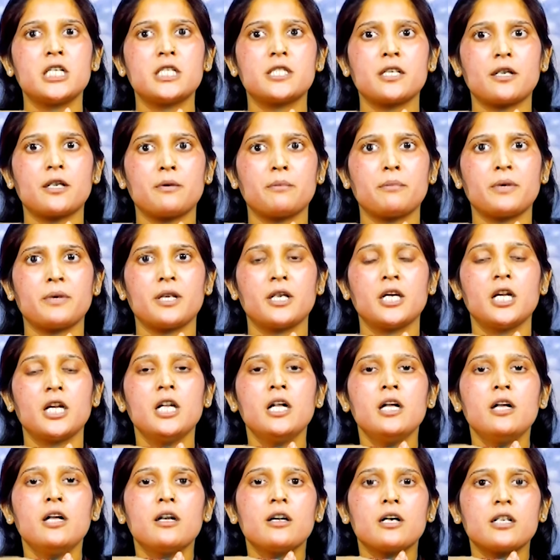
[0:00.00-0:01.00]
की शरण में
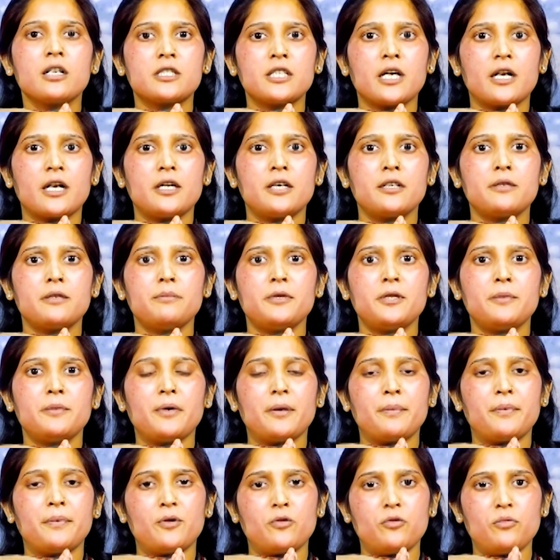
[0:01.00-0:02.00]
अचानक मेरे
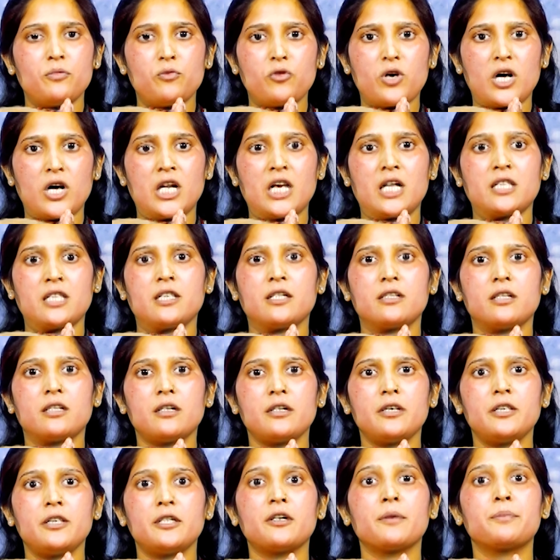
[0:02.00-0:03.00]
पापा को बुखार आता था
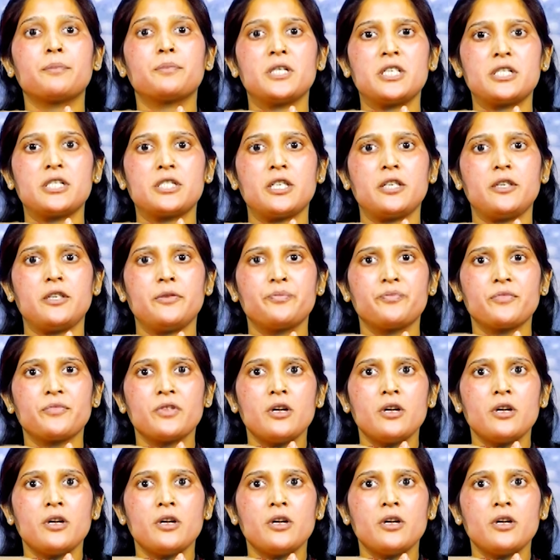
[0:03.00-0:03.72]
एक हफ्ते से ही